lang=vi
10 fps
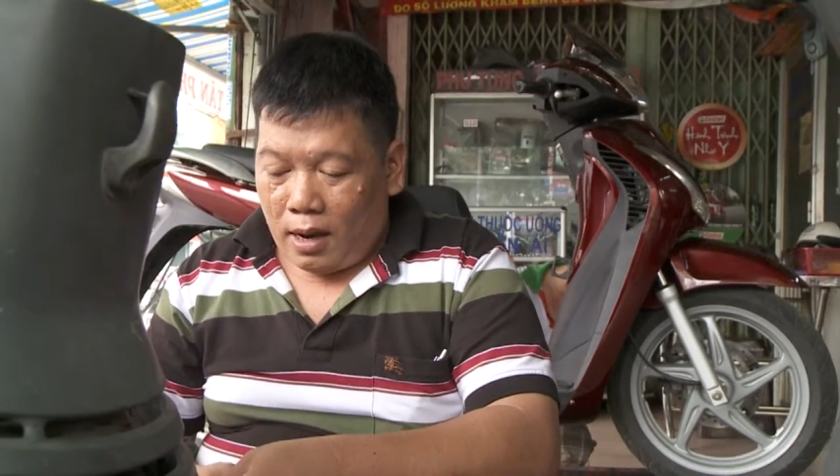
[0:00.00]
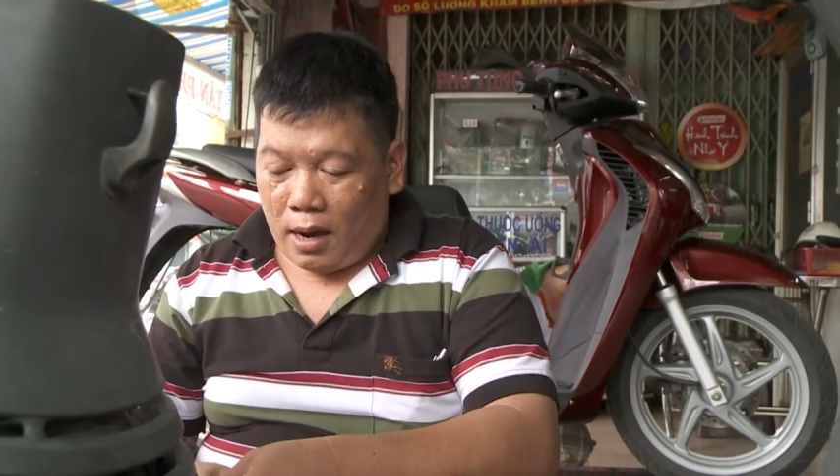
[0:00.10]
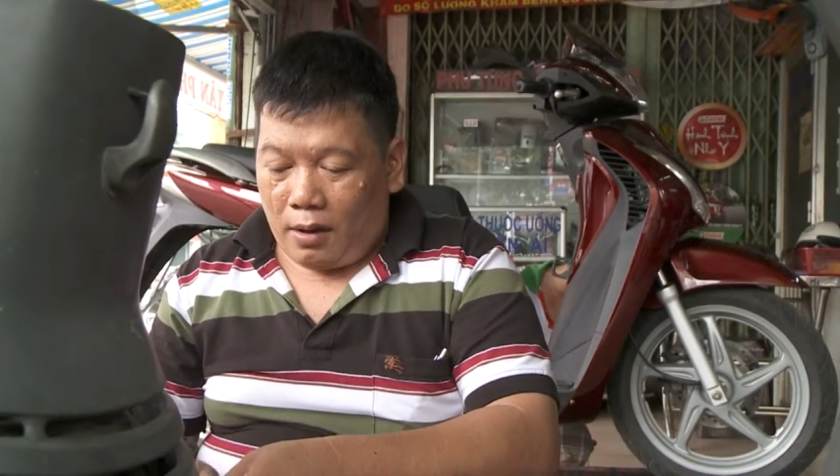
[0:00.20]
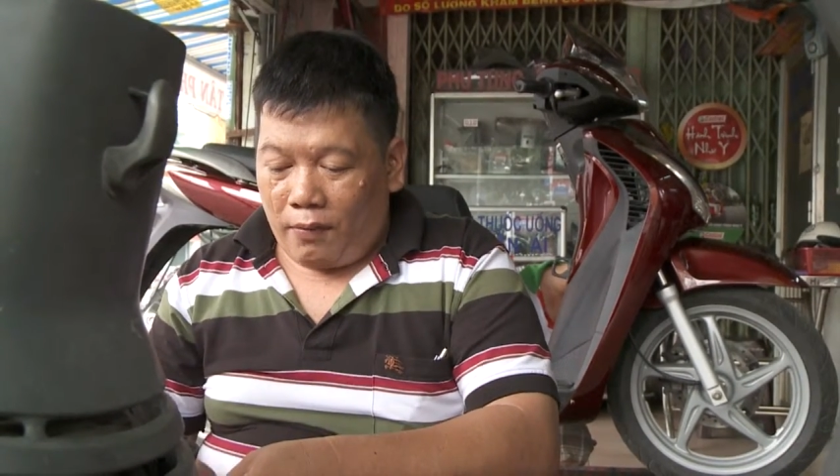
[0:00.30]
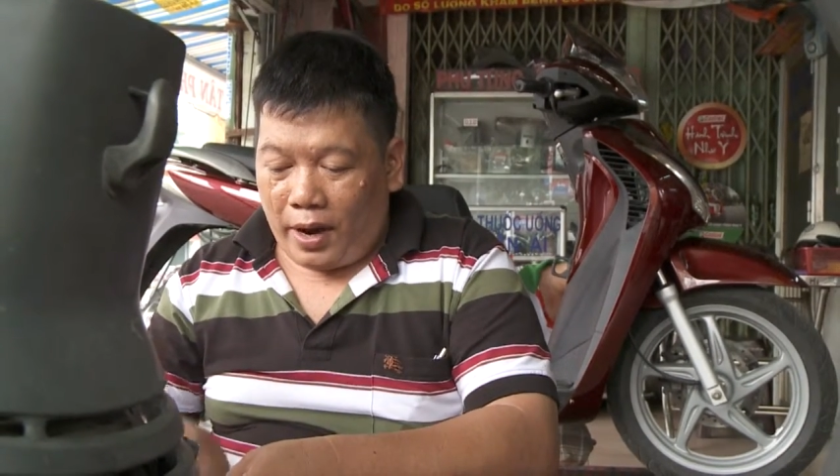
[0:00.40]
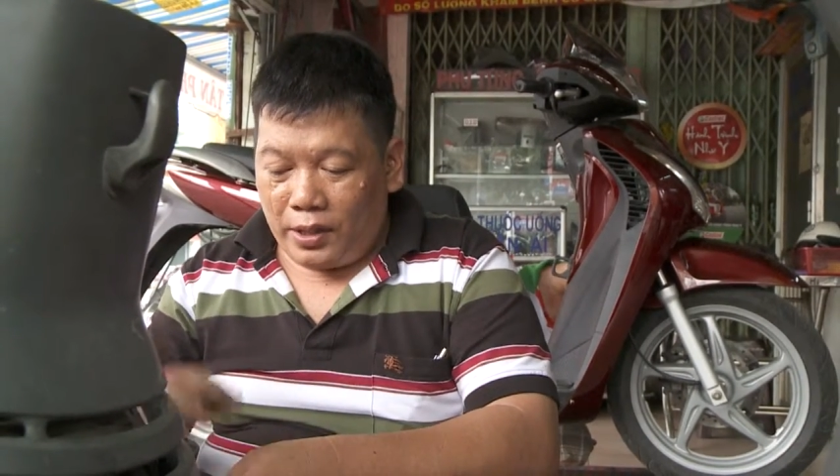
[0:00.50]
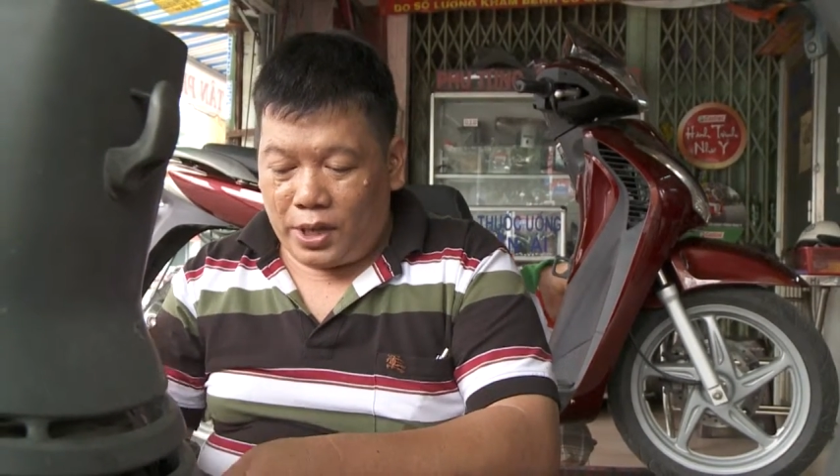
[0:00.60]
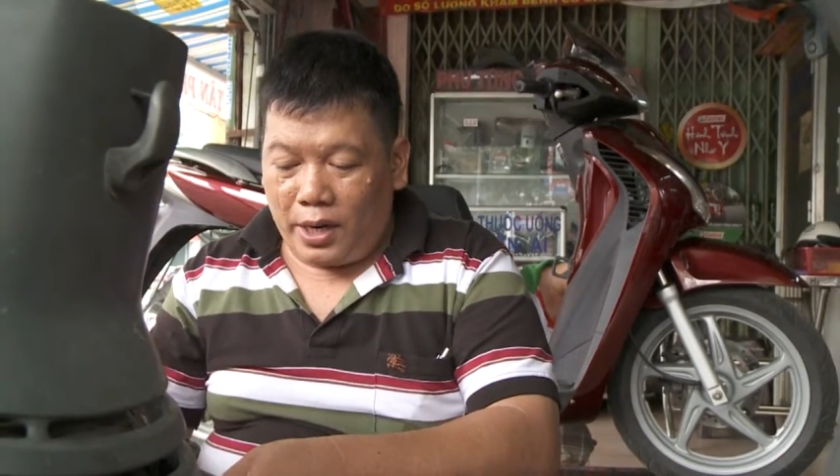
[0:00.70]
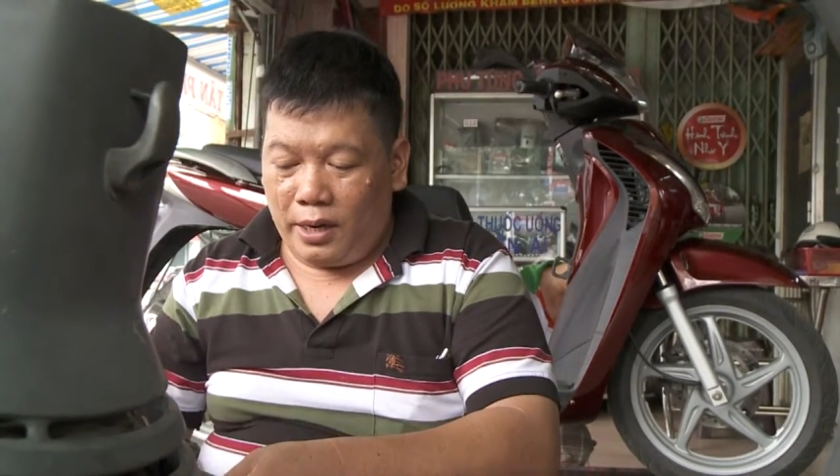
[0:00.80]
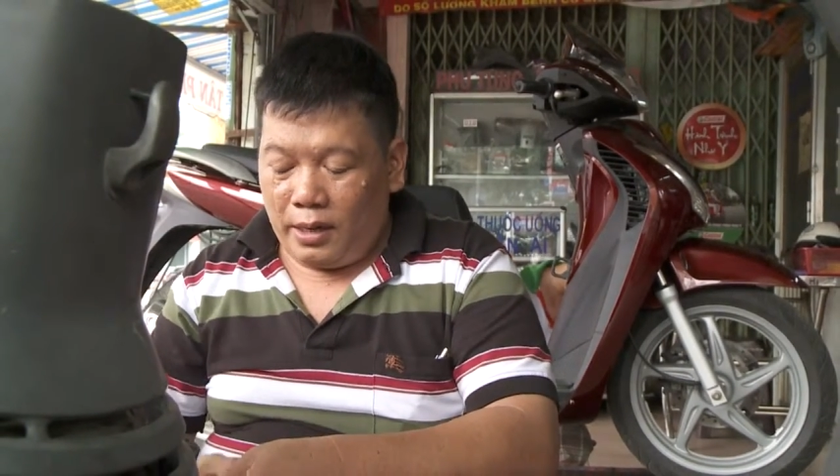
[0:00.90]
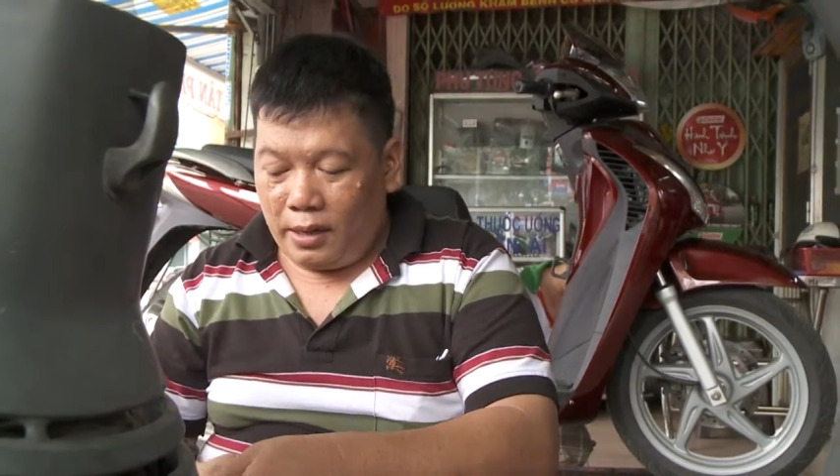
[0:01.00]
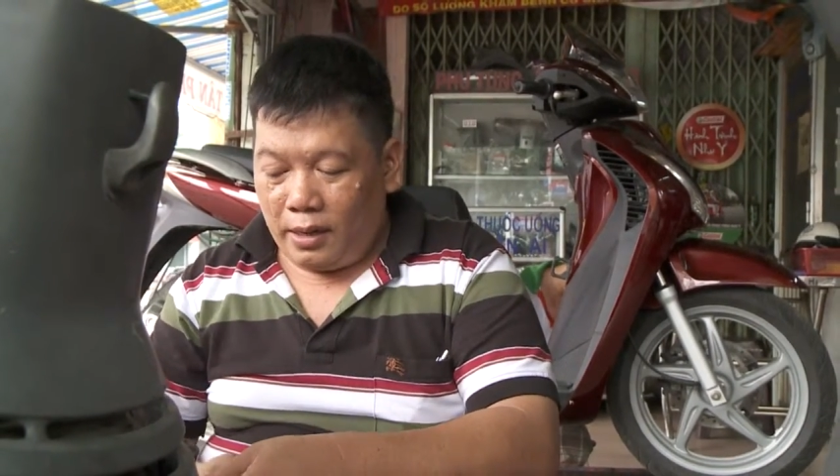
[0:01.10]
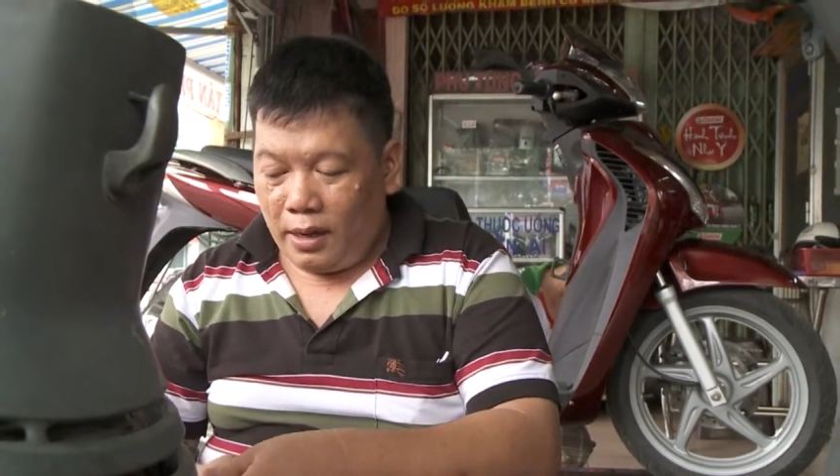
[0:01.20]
à, vệ sinh